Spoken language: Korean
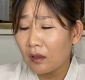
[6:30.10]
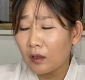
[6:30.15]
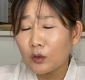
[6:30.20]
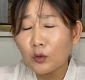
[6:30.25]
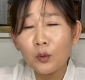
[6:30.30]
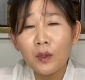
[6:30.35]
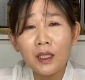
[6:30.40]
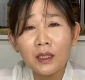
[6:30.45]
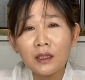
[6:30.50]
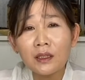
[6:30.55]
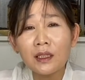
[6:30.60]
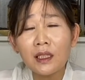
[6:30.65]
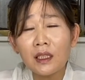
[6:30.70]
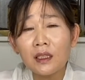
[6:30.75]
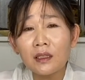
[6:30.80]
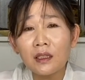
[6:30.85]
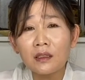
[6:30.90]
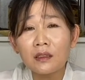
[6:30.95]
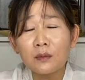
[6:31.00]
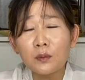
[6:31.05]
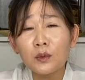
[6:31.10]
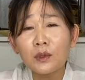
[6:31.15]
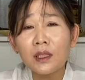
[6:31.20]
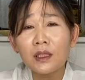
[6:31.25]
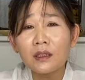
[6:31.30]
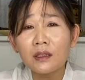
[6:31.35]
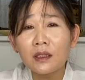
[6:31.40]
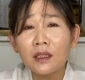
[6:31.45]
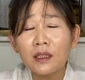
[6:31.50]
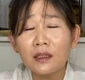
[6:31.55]
어, 네. 좋아진다는데 그거 못
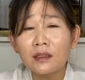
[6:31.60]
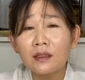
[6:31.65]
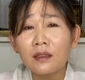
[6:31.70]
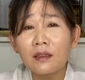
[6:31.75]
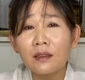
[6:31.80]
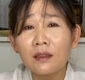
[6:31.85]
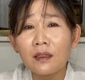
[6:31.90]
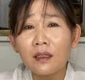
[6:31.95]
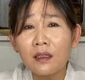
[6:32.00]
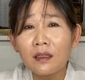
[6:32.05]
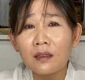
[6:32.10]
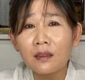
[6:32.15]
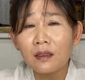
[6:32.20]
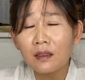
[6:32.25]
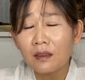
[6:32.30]
해드리겠어요.